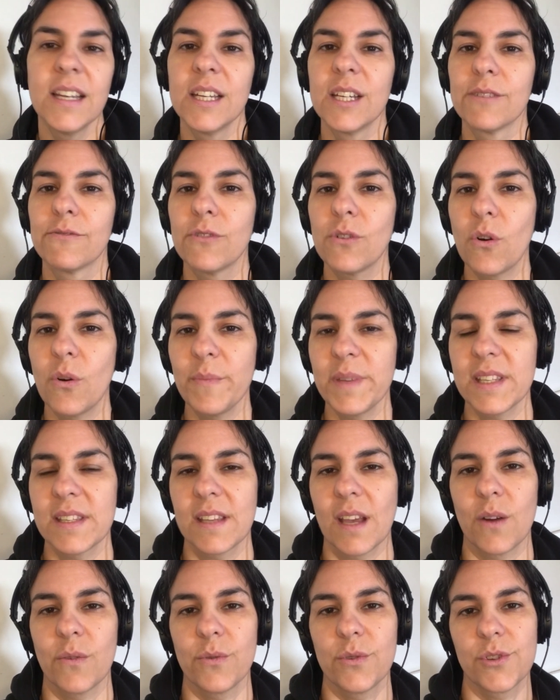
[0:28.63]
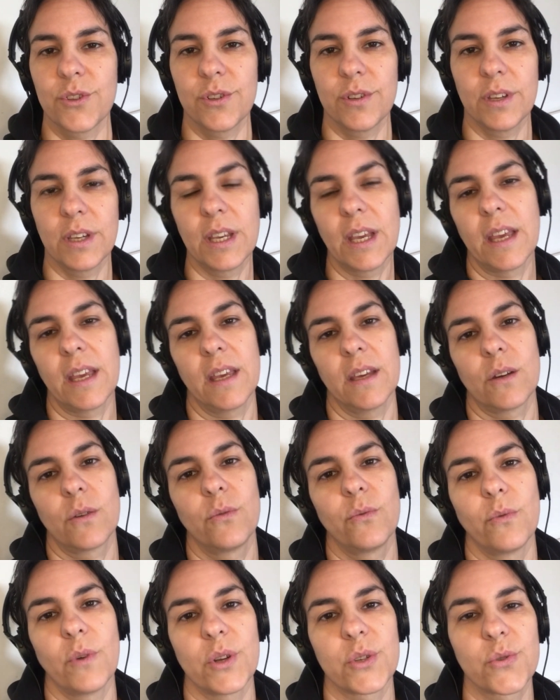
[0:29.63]
Eu vou começar hoje é,
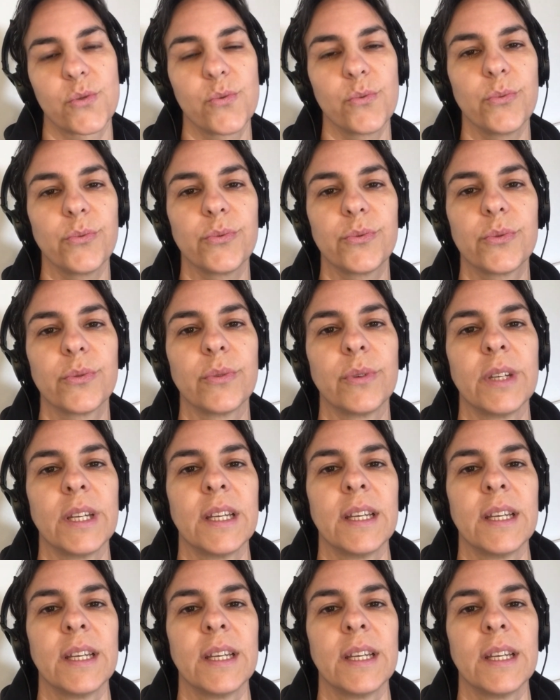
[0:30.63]
com um assunto